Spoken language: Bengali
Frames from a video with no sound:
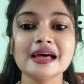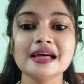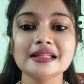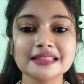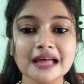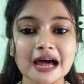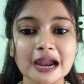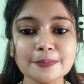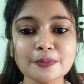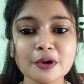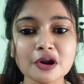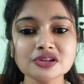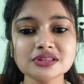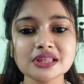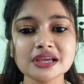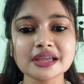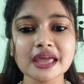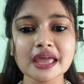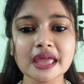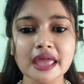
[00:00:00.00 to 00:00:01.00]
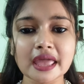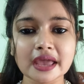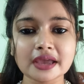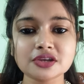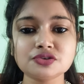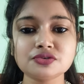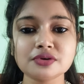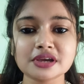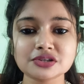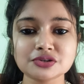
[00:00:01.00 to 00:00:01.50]
তারপর থেকে
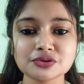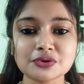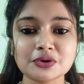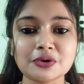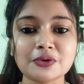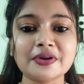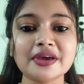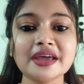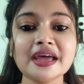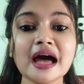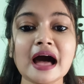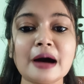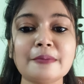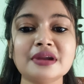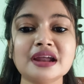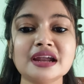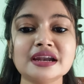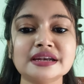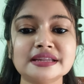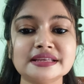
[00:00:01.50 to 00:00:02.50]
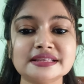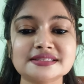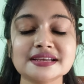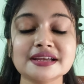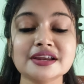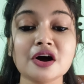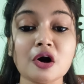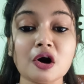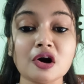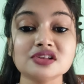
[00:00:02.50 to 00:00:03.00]
একটু একটু করে আমরা নিজের
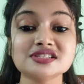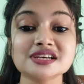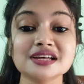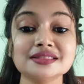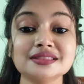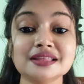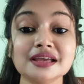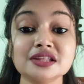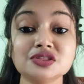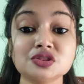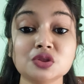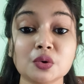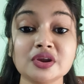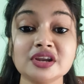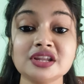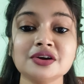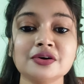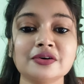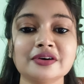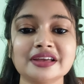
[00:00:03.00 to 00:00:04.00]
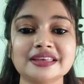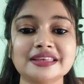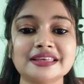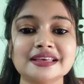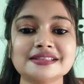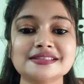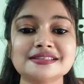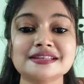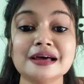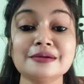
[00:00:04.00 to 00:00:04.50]
অজান্তেই তৈরি হয়ে
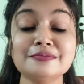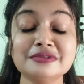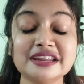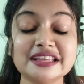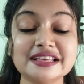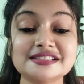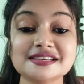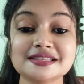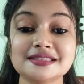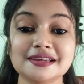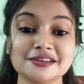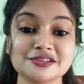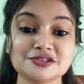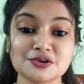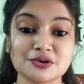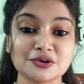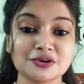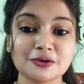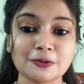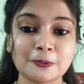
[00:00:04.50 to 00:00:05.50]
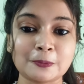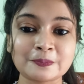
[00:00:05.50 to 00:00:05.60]
গিয়েছিলাম নিজেদের জন্য